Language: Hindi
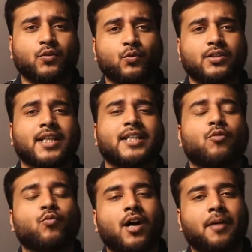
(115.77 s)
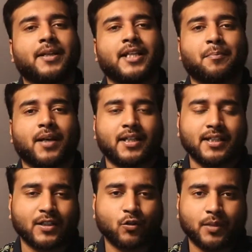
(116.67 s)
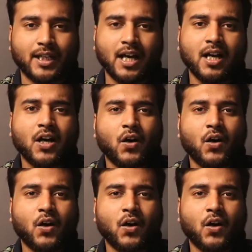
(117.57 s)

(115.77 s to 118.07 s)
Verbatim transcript: तो उसके लिए वहाँ पर ये पहले देखने को मिलेगा